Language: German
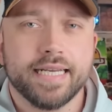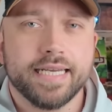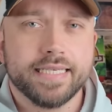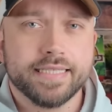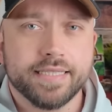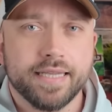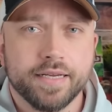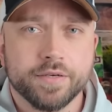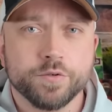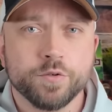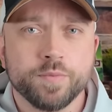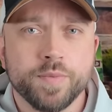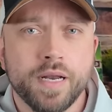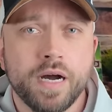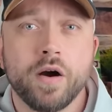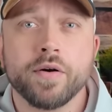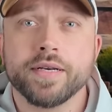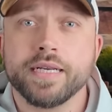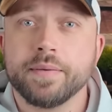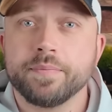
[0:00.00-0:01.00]
der Isla
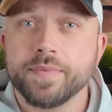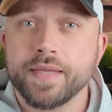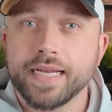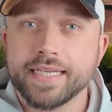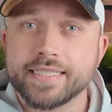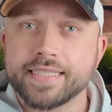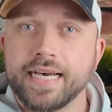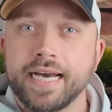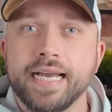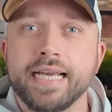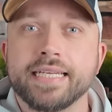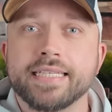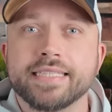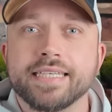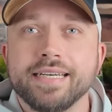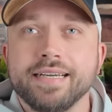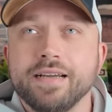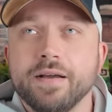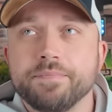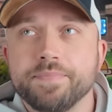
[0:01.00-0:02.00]
Nubla und eben der
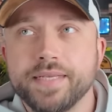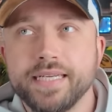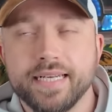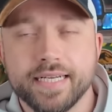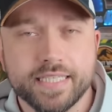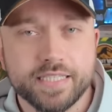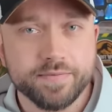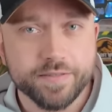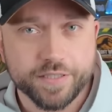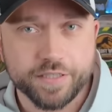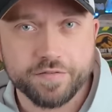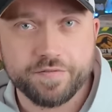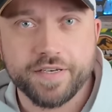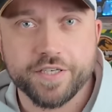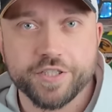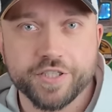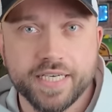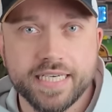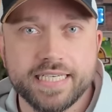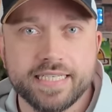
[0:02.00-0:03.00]
Zeit, die dazwischen
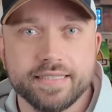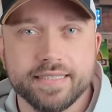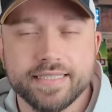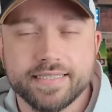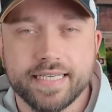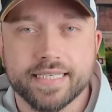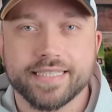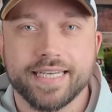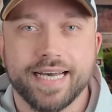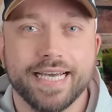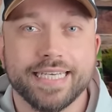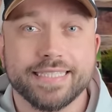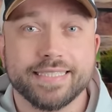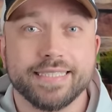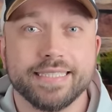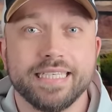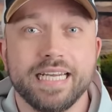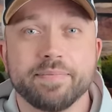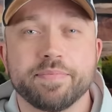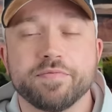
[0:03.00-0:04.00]
verstrichen ist. Das heißt,
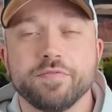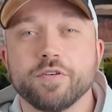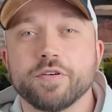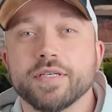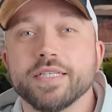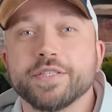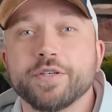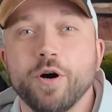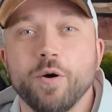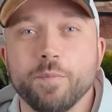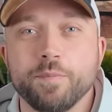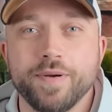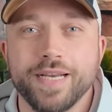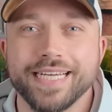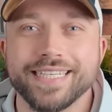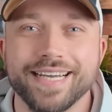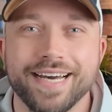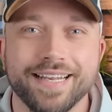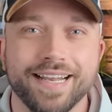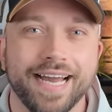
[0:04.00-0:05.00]
sie lebt wirklich
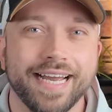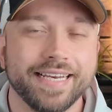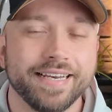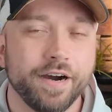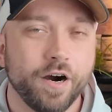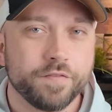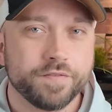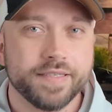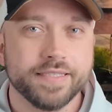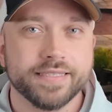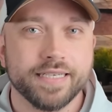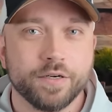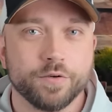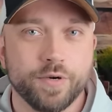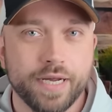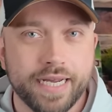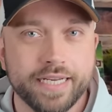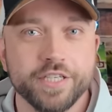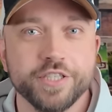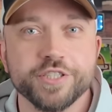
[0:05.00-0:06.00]
komplett alleine auf dieser
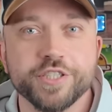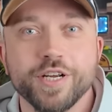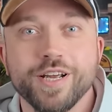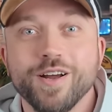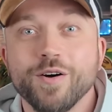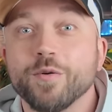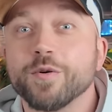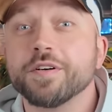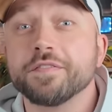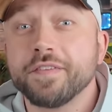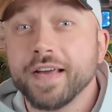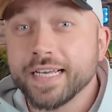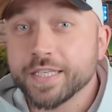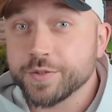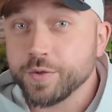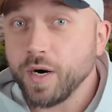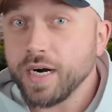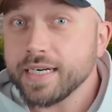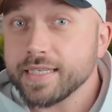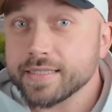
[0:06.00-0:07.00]
Ranch und
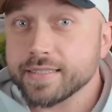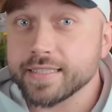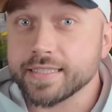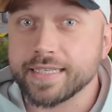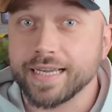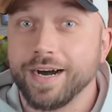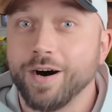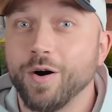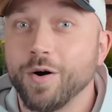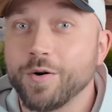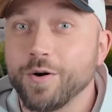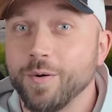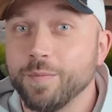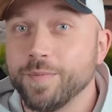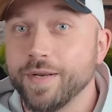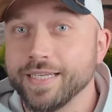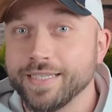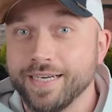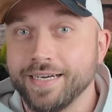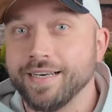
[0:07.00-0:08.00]
versorgt sich da auch
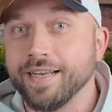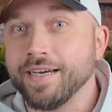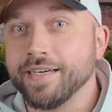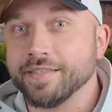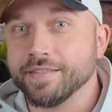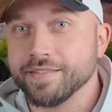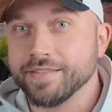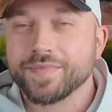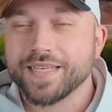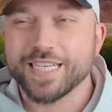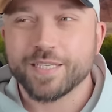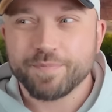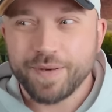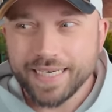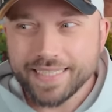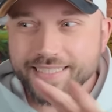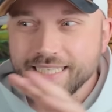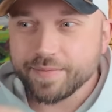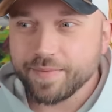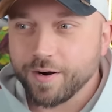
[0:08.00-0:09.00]
komplett alleine. Das
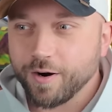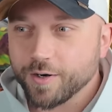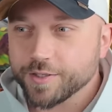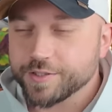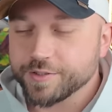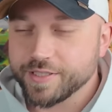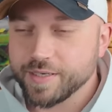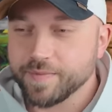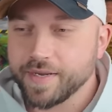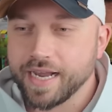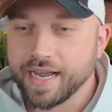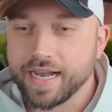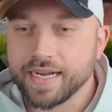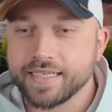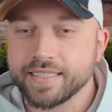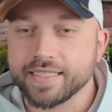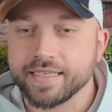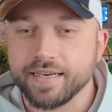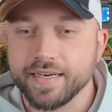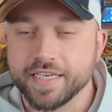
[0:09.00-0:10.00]
passt aber auch zu dem
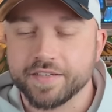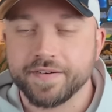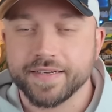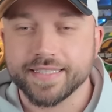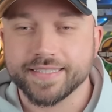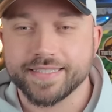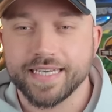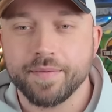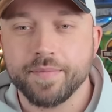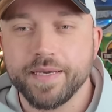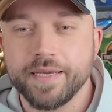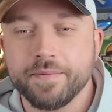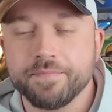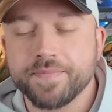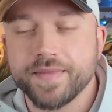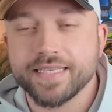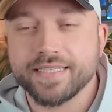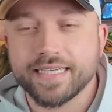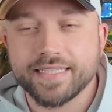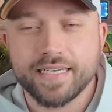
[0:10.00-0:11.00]
Charakter. Ich fand Sammy,
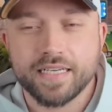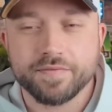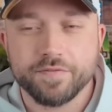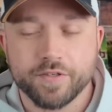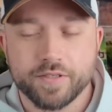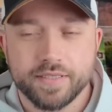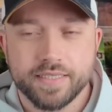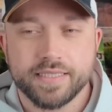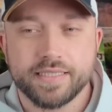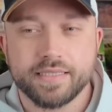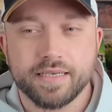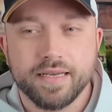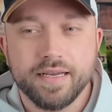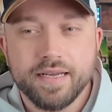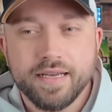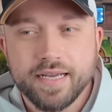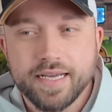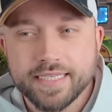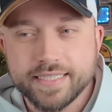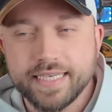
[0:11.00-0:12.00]
das hat wirklich
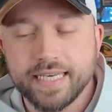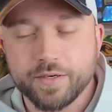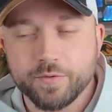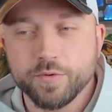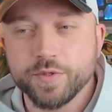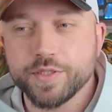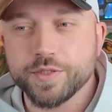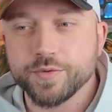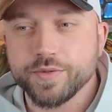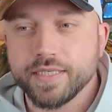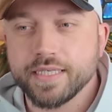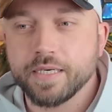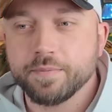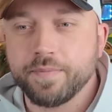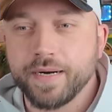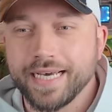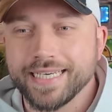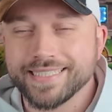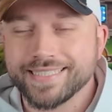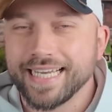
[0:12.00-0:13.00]
sehr gut zu ihr
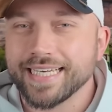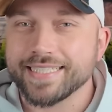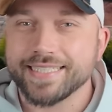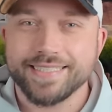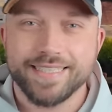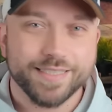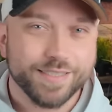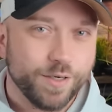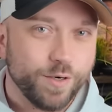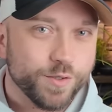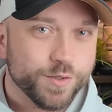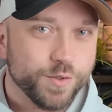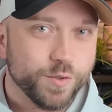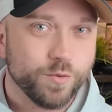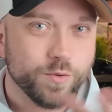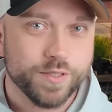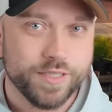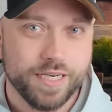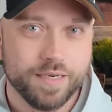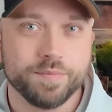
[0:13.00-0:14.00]
gepasst, dass sie das auch so
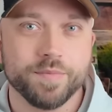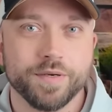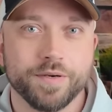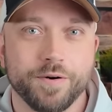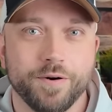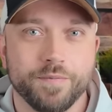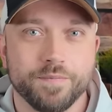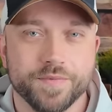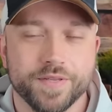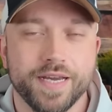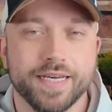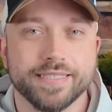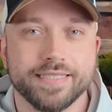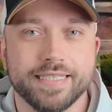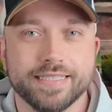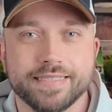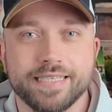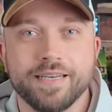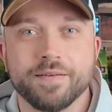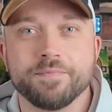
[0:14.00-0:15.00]
gut hinbekommt. Ja, sie
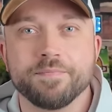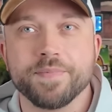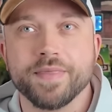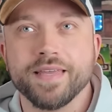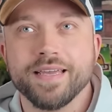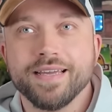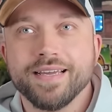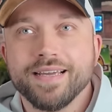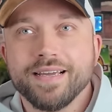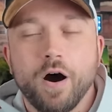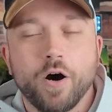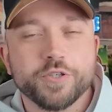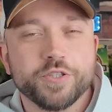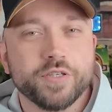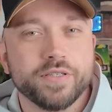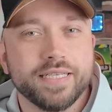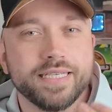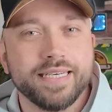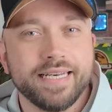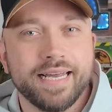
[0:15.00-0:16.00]
ist eben auch
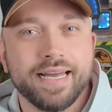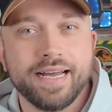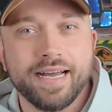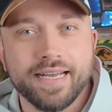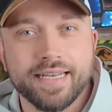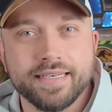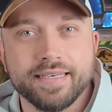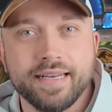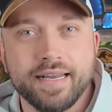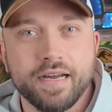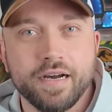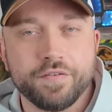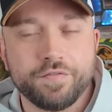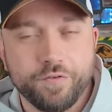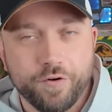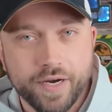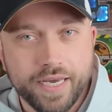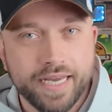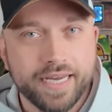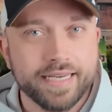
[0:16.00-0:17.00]
schon in der, in der
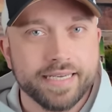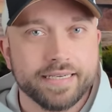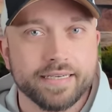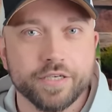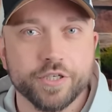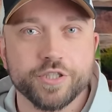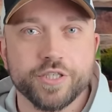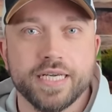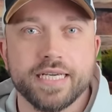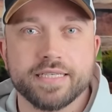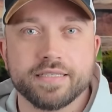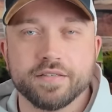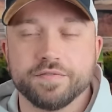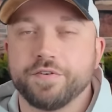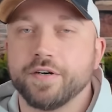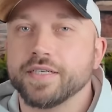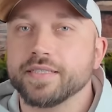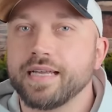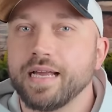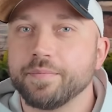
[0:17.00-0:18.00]
vorherigen Geschichte
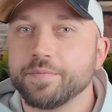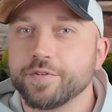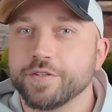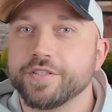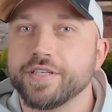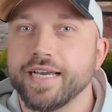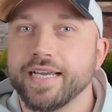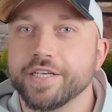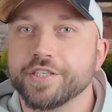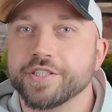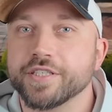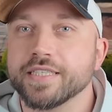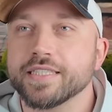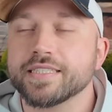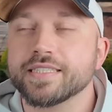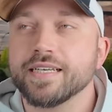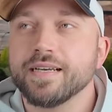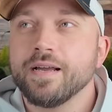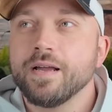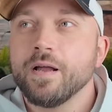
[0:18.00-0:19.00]
von Camp
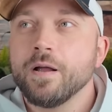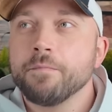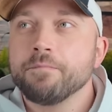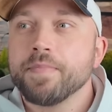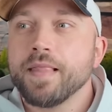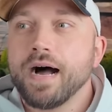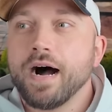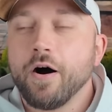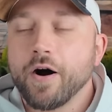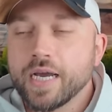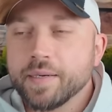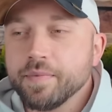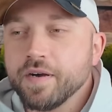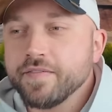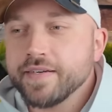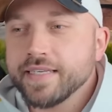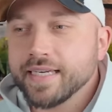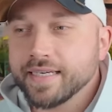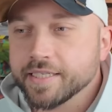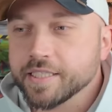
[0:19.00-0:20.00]
Cretaceous auch
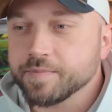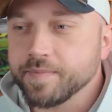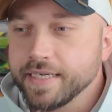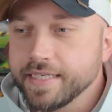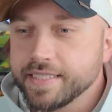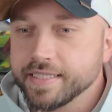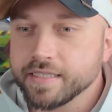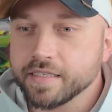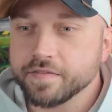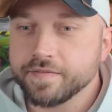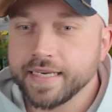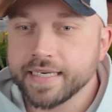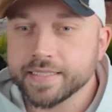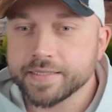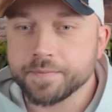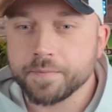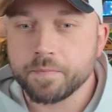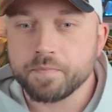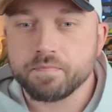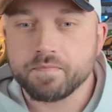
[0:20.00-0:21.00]
immer wieder das Mädchen
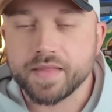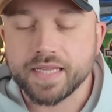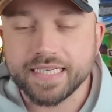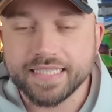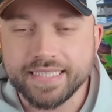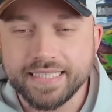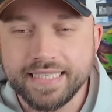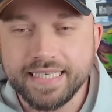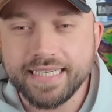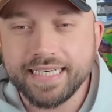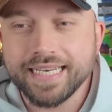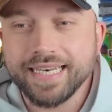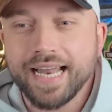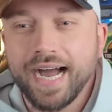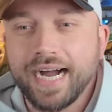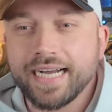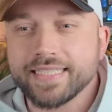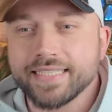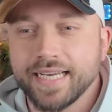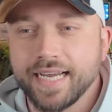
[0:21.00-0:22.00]
gewesen, die
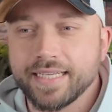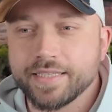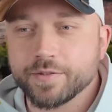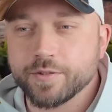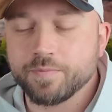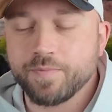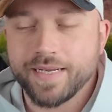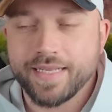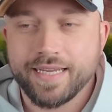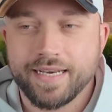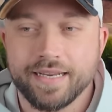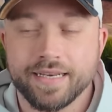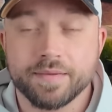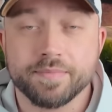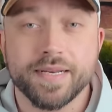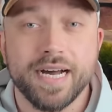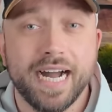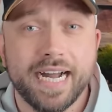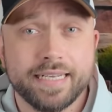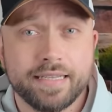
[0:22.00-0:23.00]
gelacht hat und bei der dann im
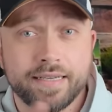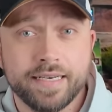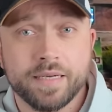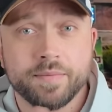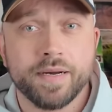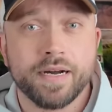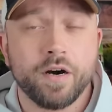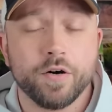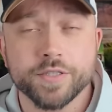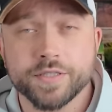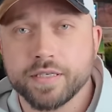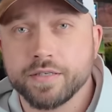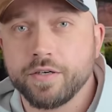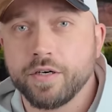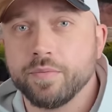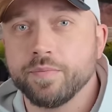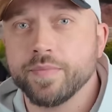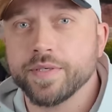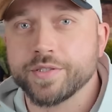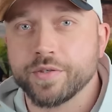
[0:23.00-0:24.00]
Nachhinein aber
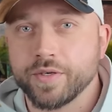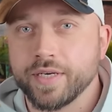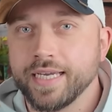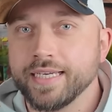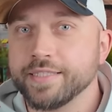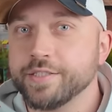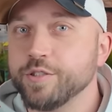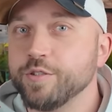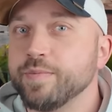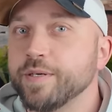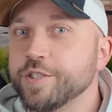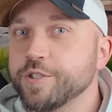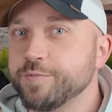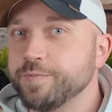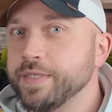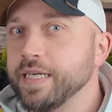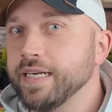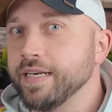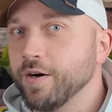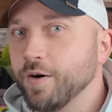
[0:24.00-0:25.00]
rausgekommen ist, okay, sie
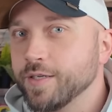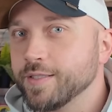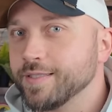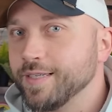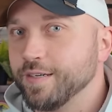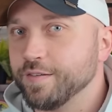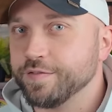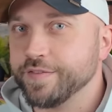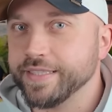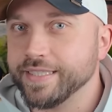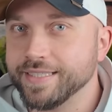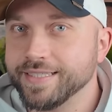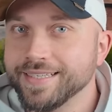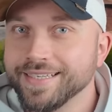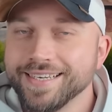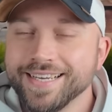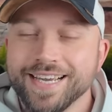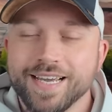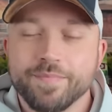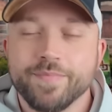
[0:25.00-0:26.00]
überspielt auch sehr viel.
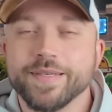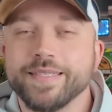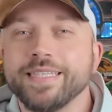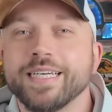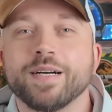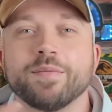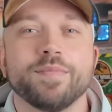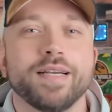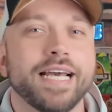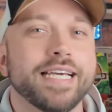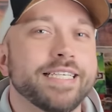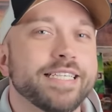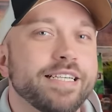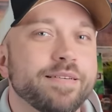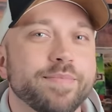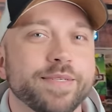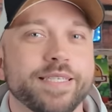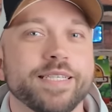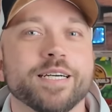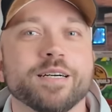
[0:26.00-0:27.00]
Mit ihrem
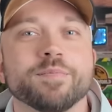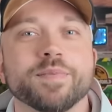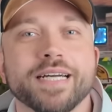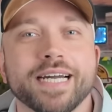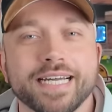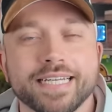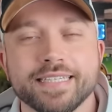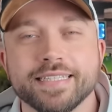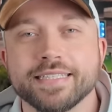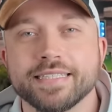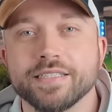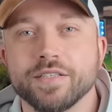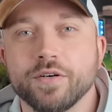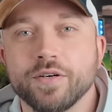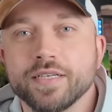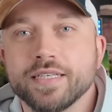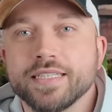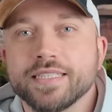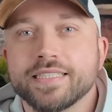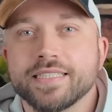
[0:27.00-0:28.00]
Lächeln, mit ihrem Grinsen
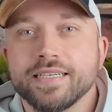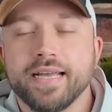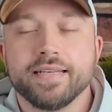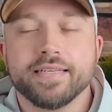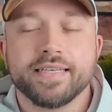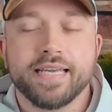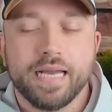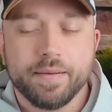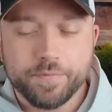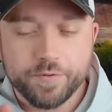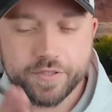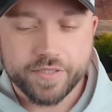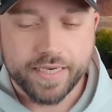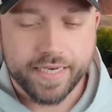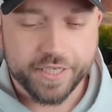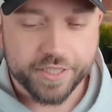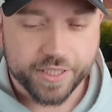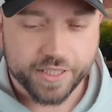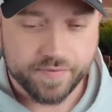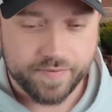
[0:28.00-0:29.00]
und in Camp
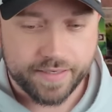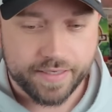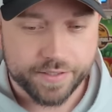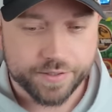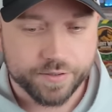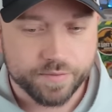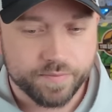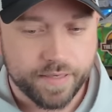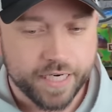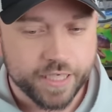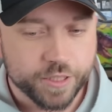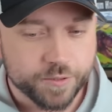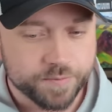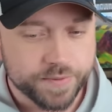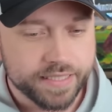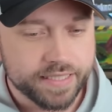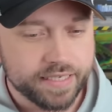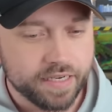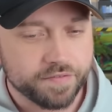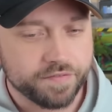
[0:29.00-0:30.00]
Cretaceous war das zum
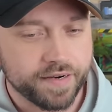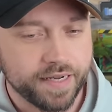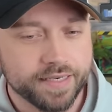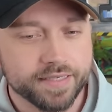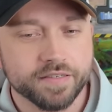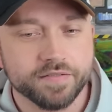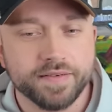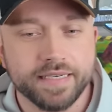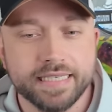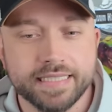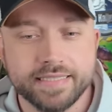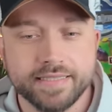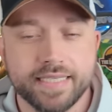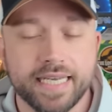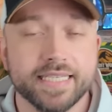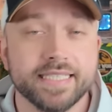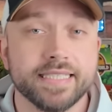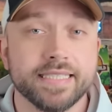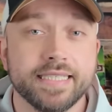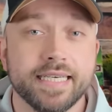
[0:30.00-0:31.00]
Beispiel der Fall gewesen,
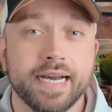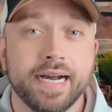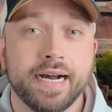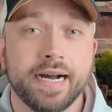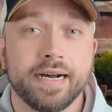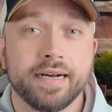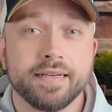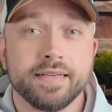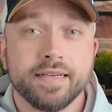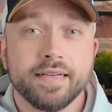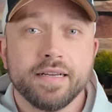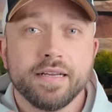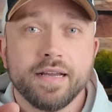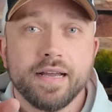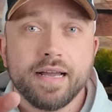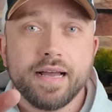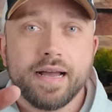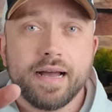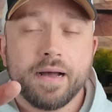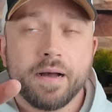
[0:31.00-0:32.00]
dass sie ja
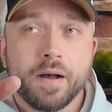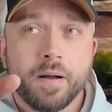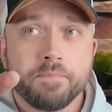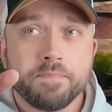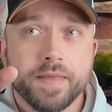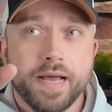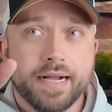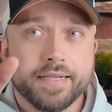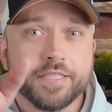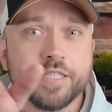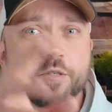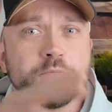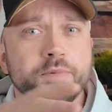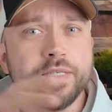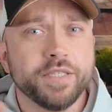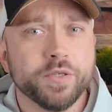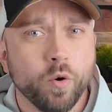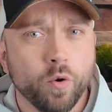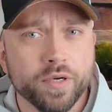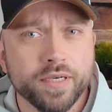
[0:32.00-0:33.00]
ähm, als
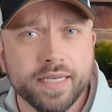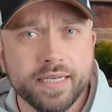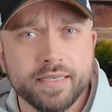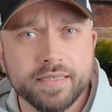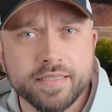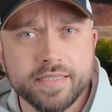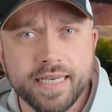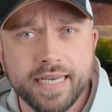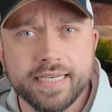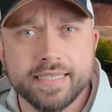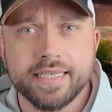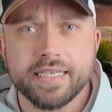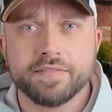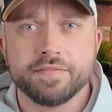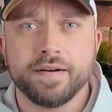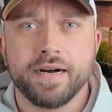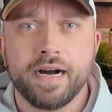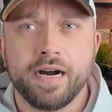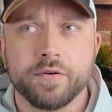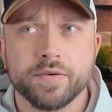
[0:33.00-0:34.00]
Spionin tätig
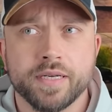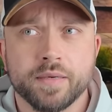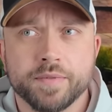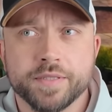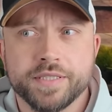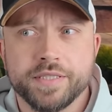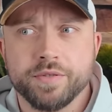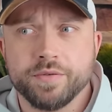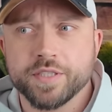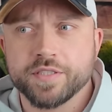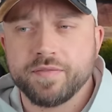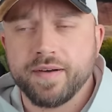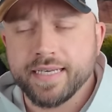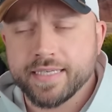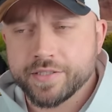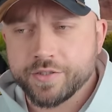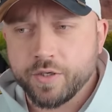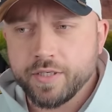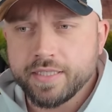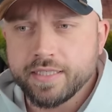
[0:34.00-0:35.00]
war oder
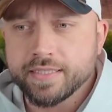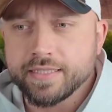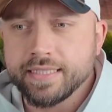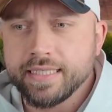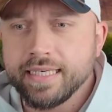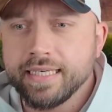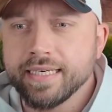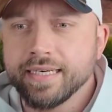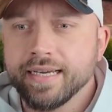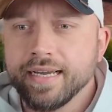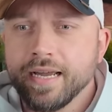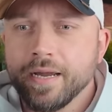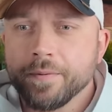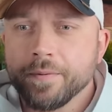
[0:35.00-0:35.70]
beziehungsweise sollte sie